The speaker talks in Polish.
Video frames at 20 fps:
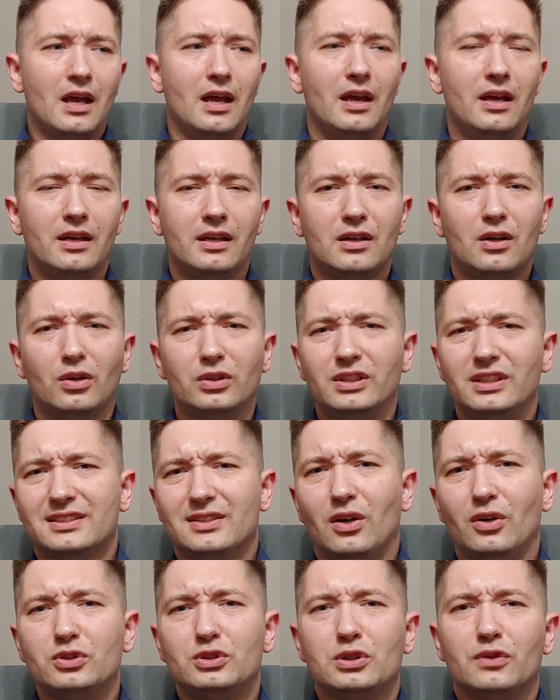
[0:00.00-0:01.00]
E,
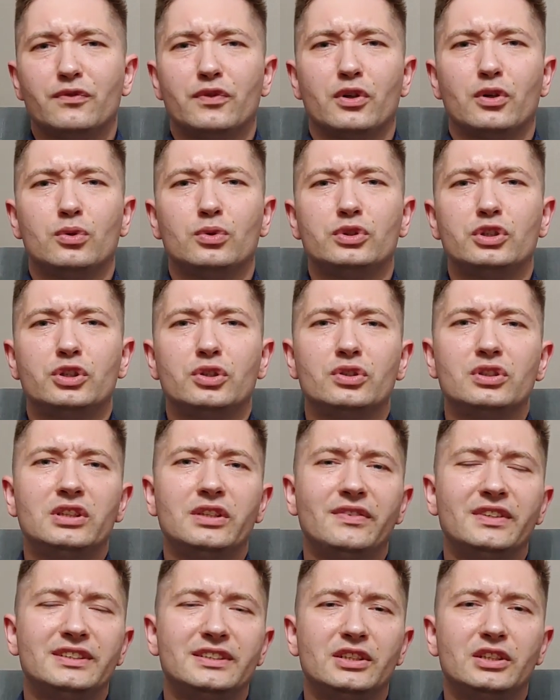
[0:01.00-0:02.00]
koniec końców w roku
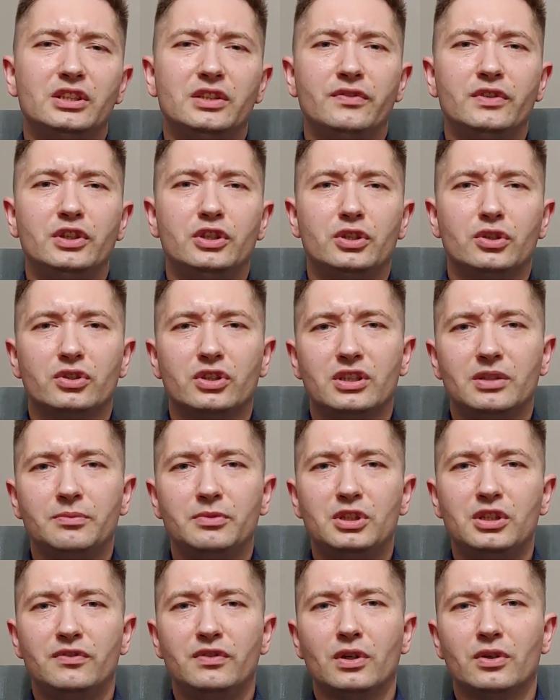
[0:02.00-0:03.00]

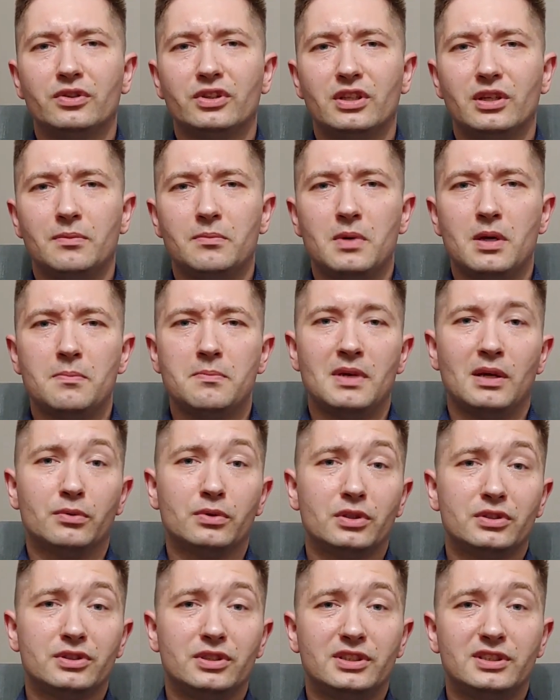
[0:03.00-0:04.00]
1999 e, miał
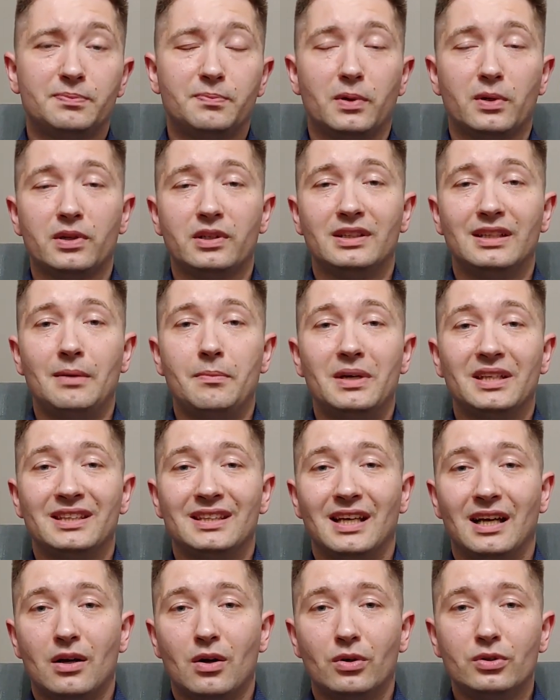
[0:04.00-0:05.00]
dosyć spory
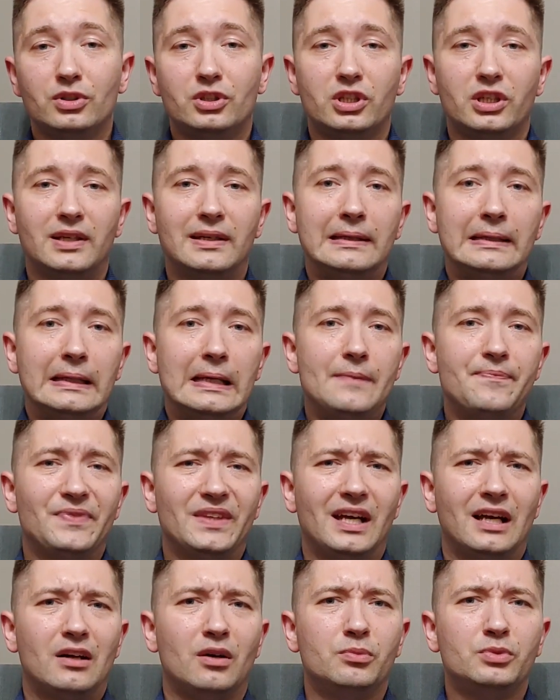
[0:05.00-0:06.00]
debet na koncie,
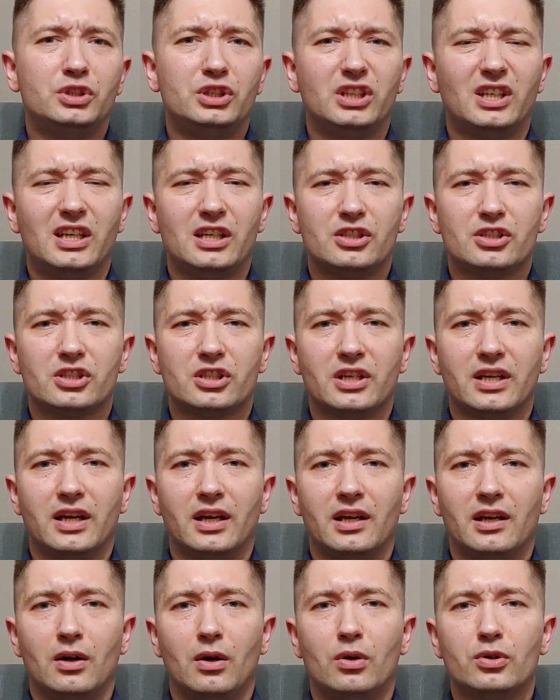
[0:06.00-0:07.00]
jakąś
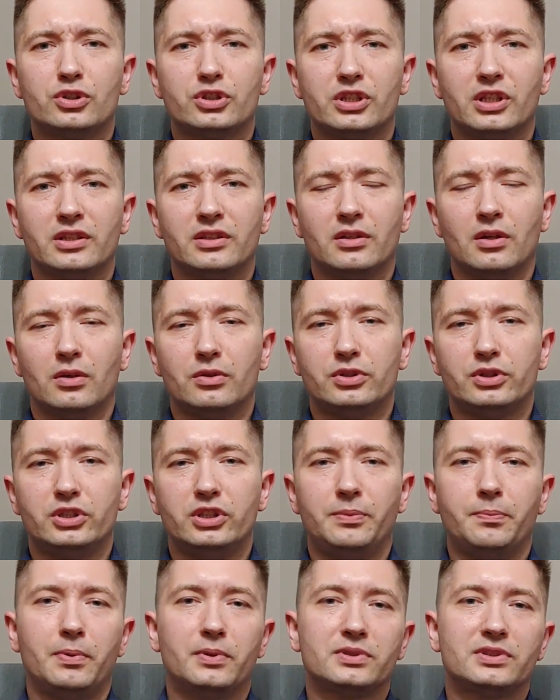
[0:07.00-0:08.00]
resztkę
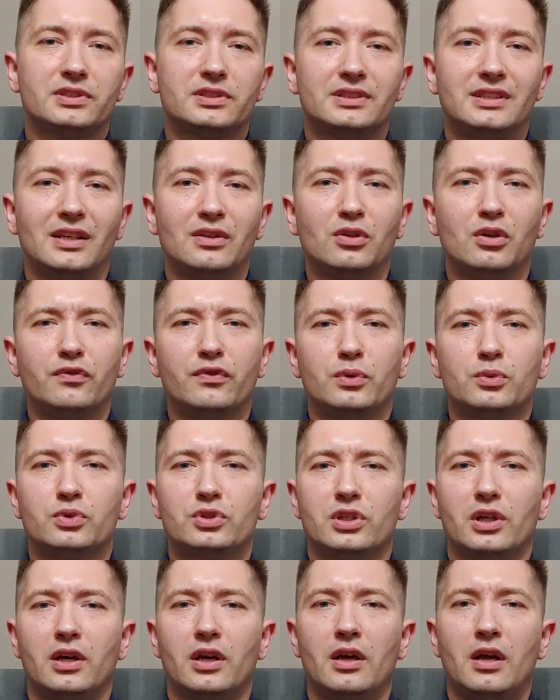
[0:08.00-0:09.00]
oszczędności, postanowił,
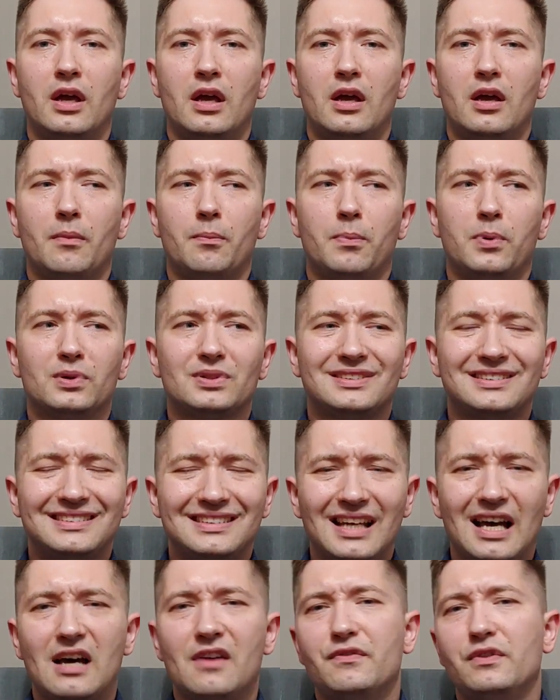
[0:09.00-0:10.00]
że
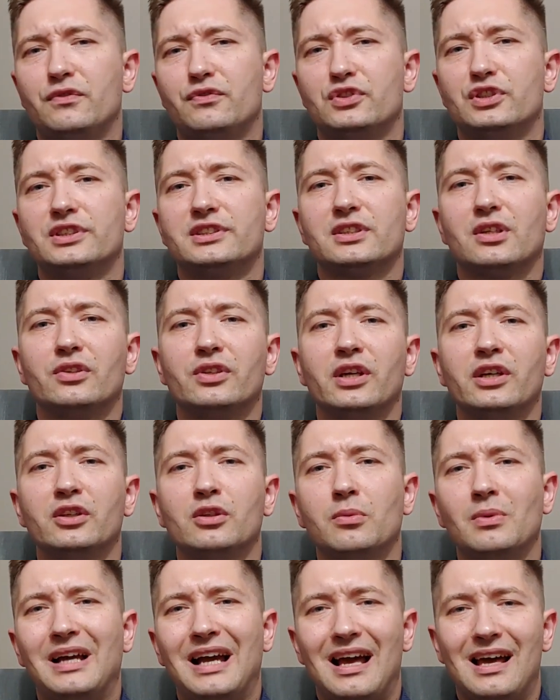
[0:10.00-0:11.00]
postawi wszystko na
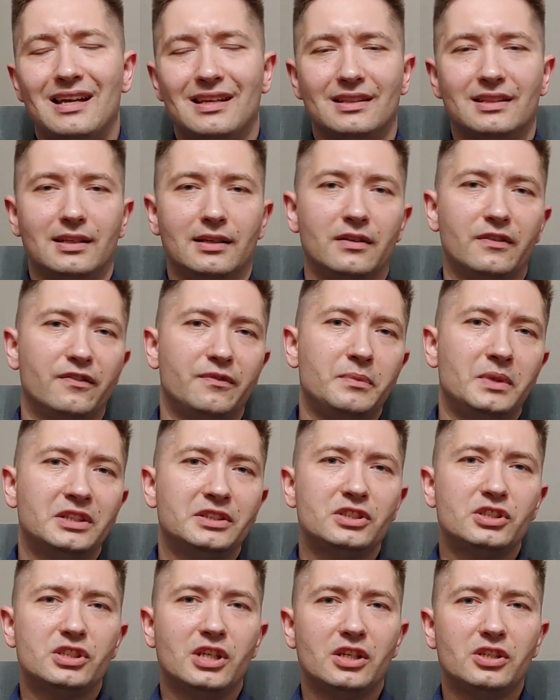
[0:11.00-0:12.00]
jedną kartę. W
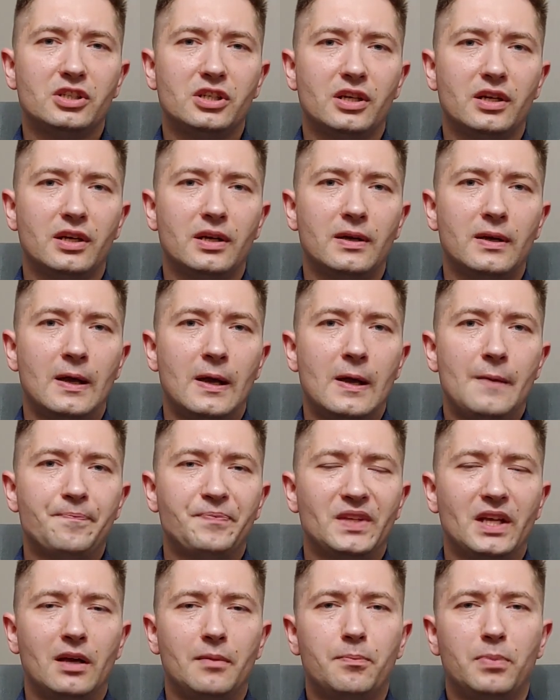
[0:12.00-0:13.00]
międzyczasie
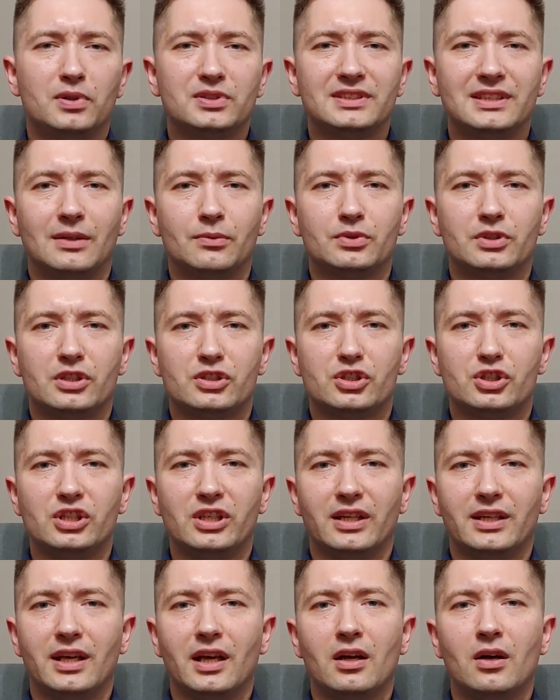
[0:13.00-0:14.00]
e, poznał też
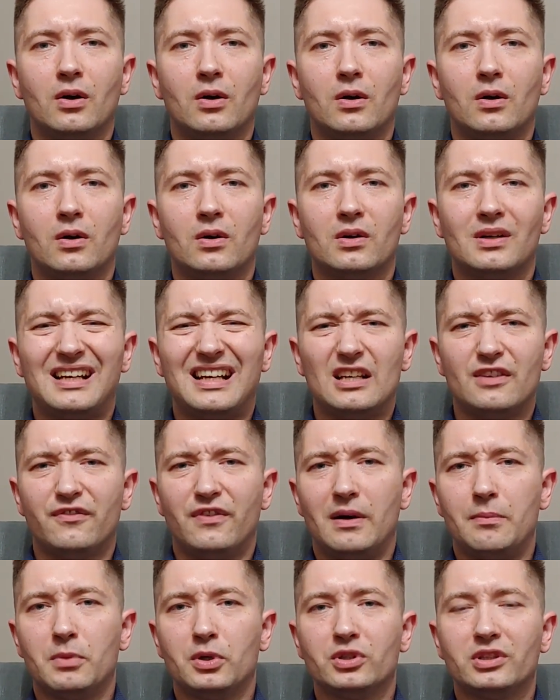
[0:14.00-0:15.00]
niejakiego
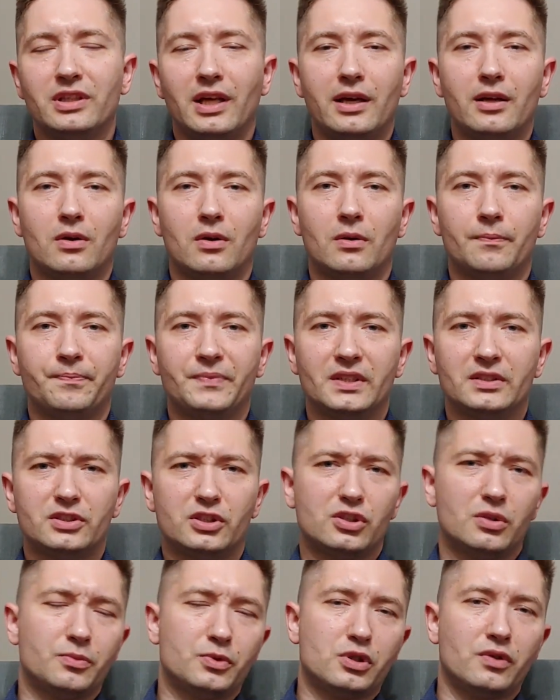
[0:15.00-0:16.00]
Ralfa Montero, no,
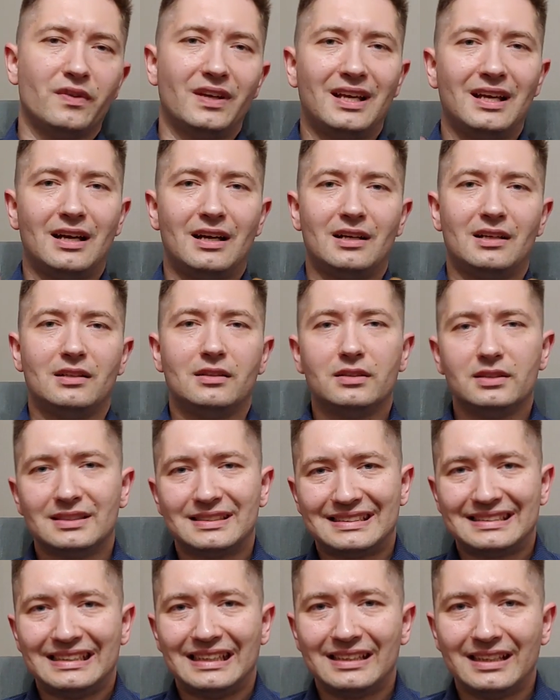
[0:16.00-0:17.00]
zresztą człowieka
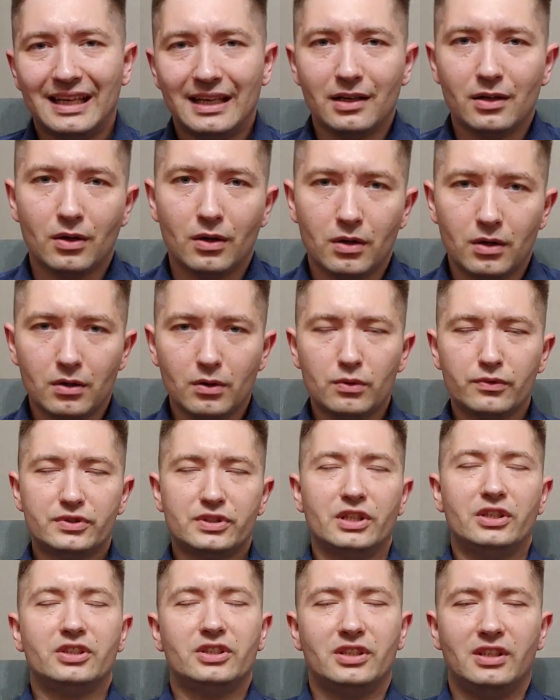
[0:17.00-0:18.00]
znanego
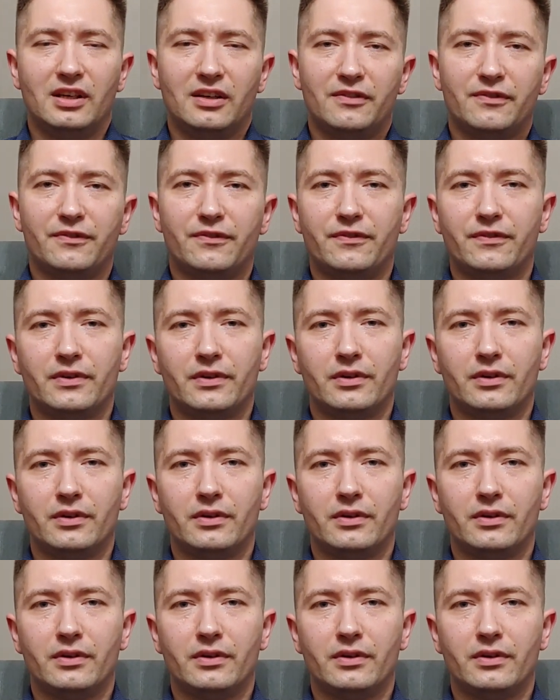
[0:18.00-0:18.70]
ówcześnie w